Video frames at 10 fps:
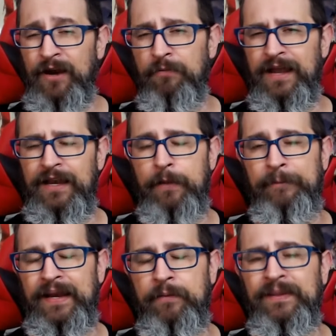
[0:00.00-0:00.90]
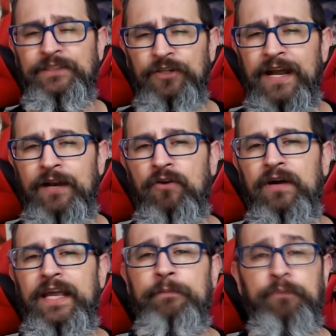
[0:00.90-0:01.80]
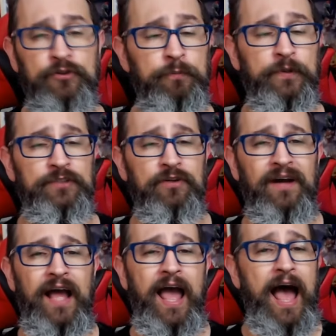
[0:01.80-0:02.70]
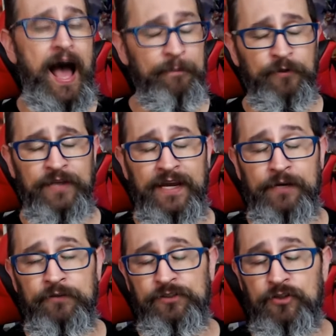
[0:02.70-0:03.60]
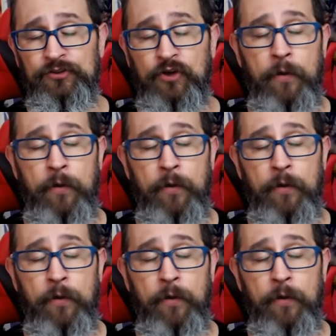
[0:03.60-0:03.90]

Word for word: pero vale la pena mencionarlo y por supuesto apoyar a nuestros